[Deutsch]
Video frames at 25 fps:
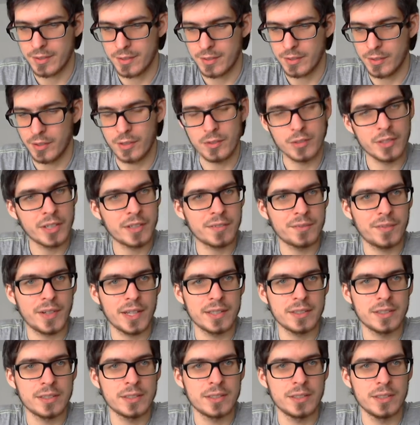Und
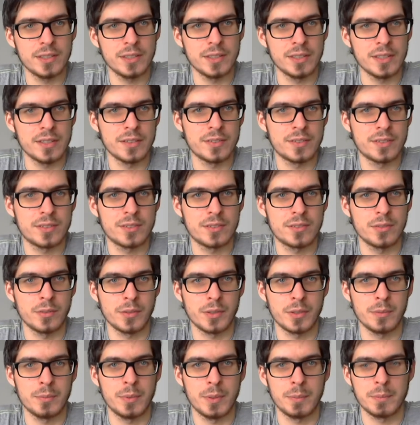irgendwann äh, ist
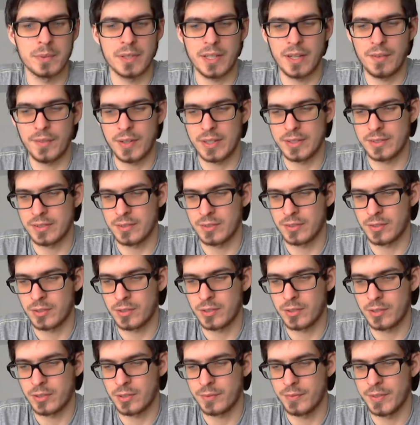Tokyo Pop teilweise,
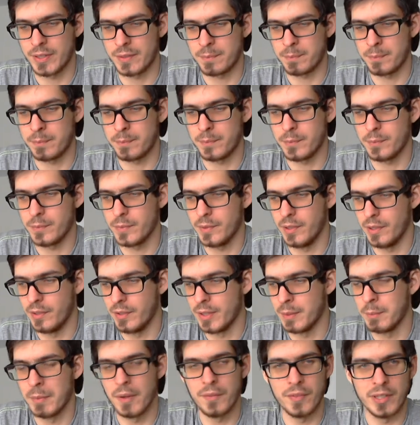wird
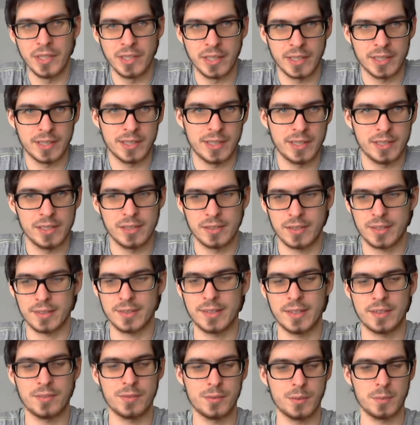immer weniger dann
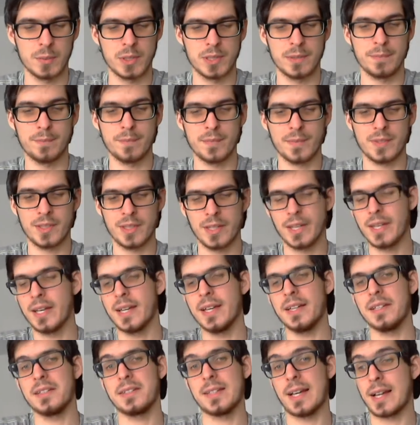interessant für mich.
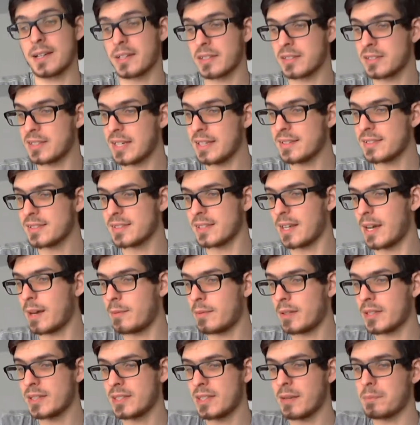Sage ich jetzt,
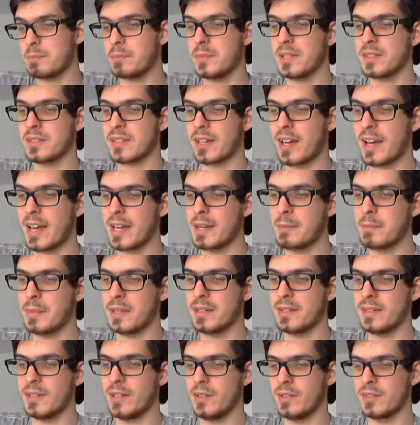aber ich habe mir drei
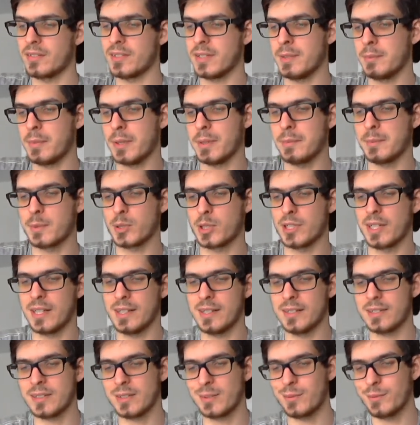Bände aus eBay
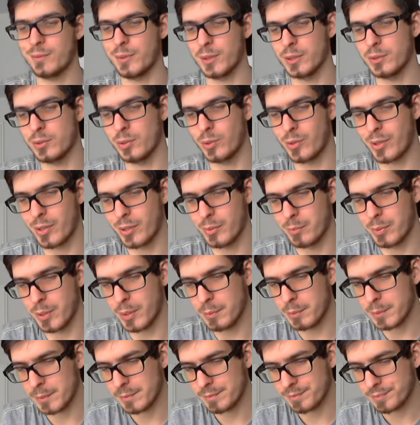bestellt von Tokyo
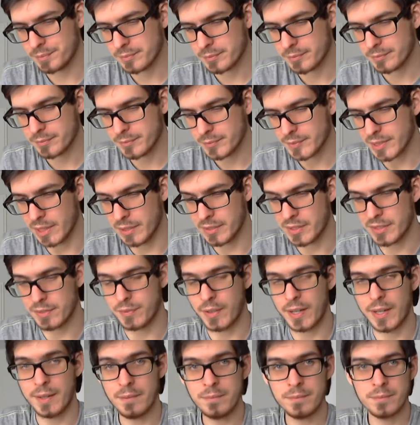Pop. Und
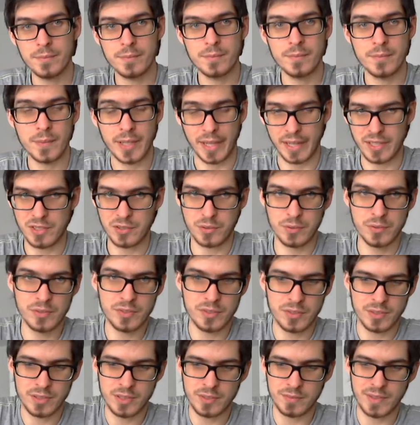zwar recht
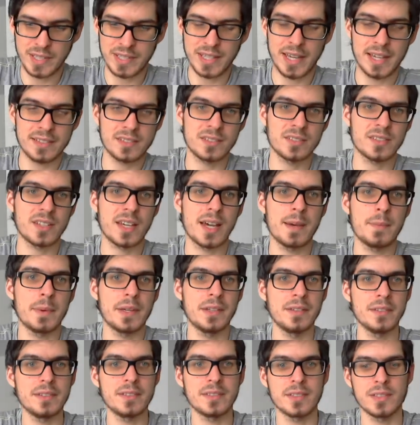günstig, weil die ersten drei
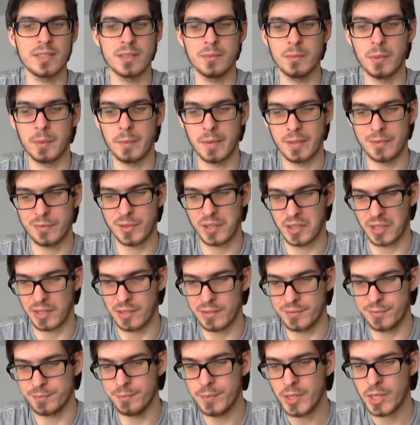Bände sind im Moment
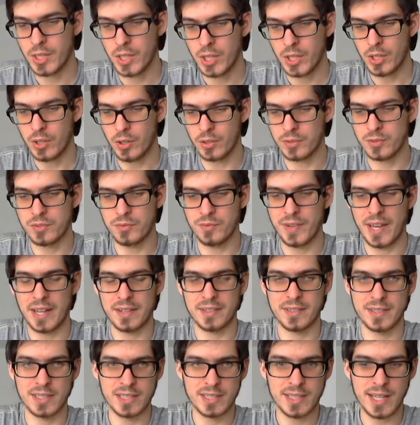vergriffen und
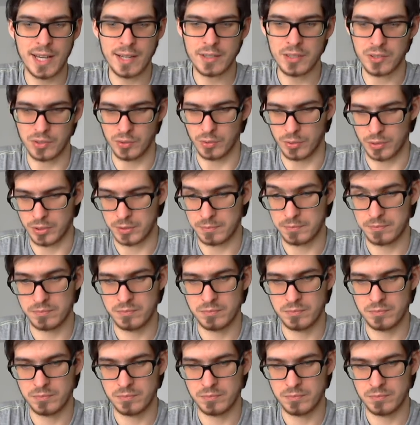werden nicht nachgedruckt.